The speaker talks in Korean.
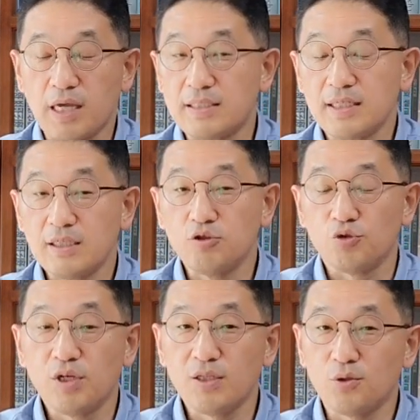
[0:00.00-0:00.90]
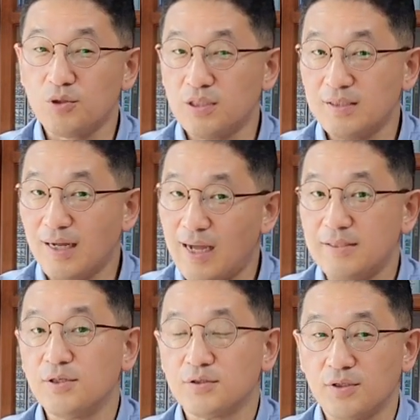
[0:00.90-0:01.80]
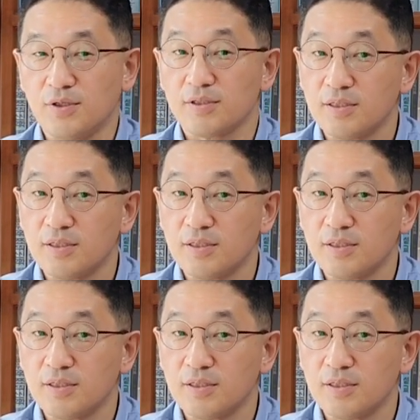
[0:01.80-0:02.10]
굉장히 중요한 도시는 아니었어요.